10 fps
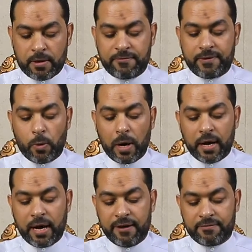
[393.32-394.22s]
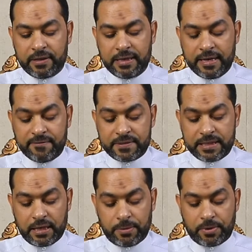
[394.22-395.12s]
فوقع في نفس
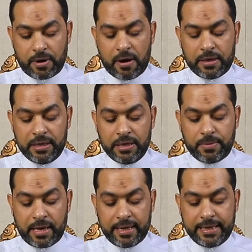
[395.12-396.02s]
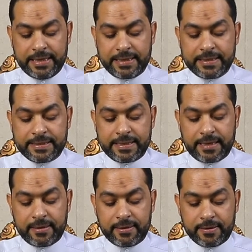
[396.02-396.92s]
إبراهيم عليه
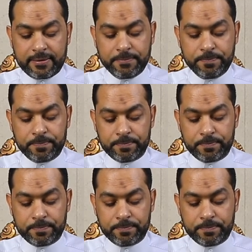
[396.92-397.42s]
السلام